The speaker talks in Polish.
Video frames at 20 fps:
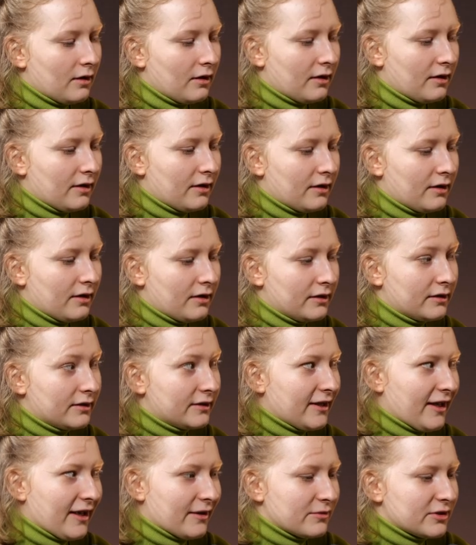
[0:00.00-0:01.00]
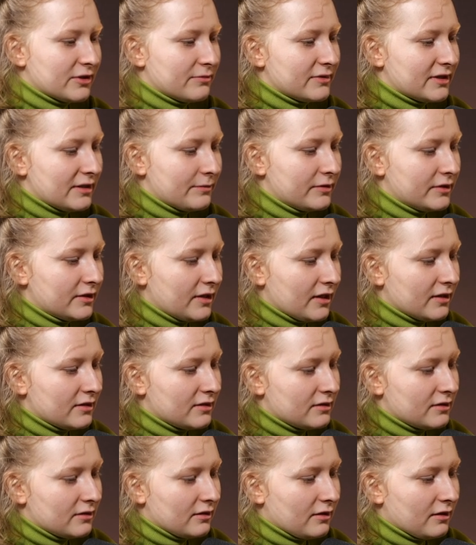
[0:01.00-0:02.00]
E, tak, możemy zapytać,
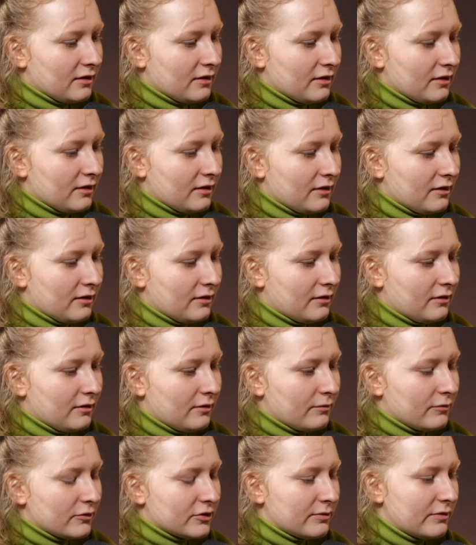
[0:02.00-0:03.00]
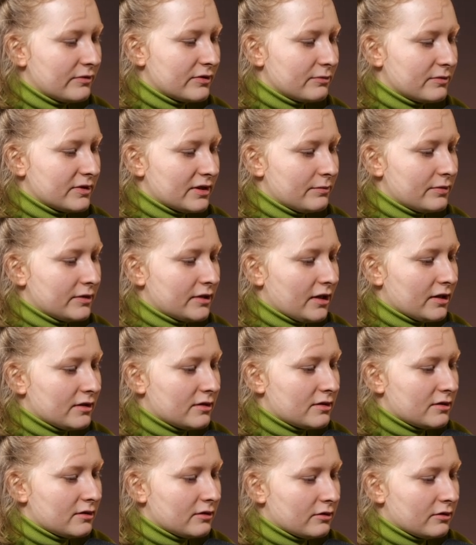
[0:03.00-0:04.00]
e, mhm. możemy w sumie zapytać,